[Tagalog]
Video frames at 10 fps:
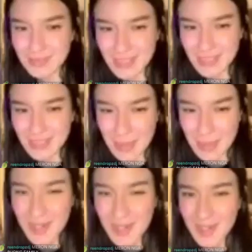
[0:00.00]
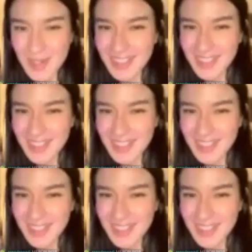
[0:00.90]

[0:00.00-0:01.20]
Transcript: Andito ba ako?